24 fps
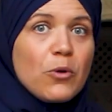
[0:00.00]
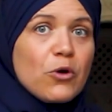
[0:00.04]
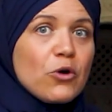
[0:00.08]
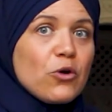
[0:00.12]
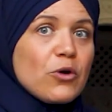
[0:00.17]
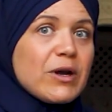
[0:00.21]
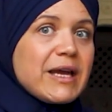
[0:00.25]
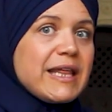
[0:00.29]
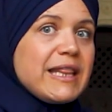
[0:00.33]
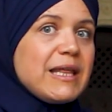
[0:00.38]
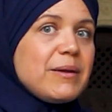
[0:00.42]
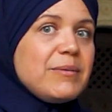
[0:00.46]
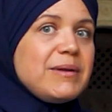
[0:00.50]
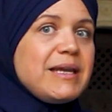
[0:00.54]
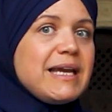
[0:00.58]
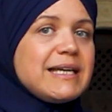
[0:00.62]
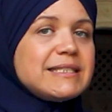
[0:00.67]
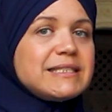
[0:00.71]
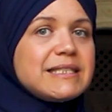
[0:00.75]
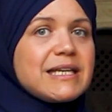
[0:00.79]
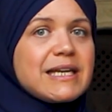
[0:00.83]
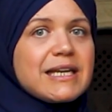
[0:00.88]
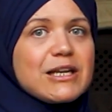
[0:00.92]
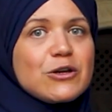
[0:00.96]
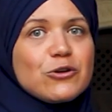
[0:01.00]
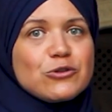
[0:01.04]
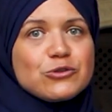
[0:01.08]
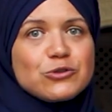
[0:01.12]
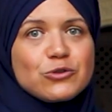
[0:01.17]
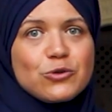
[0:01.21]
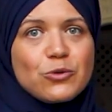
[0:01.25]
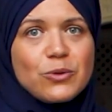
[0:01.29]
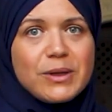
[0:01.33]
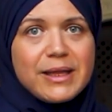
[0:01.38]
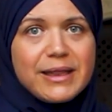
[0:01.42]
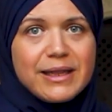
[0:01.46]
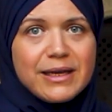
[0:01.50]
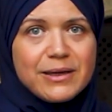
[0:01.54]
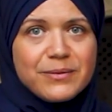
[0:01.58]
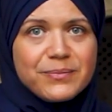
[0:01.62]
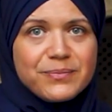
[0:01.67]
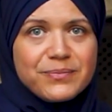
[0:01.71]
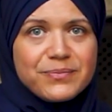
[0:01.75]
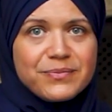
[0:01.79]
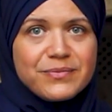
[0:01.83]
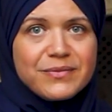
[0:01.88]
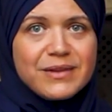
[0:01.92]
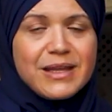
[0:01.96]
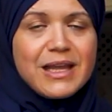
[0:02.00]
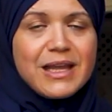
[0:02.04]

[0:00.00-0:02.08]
por lo que debía ser reconstruida.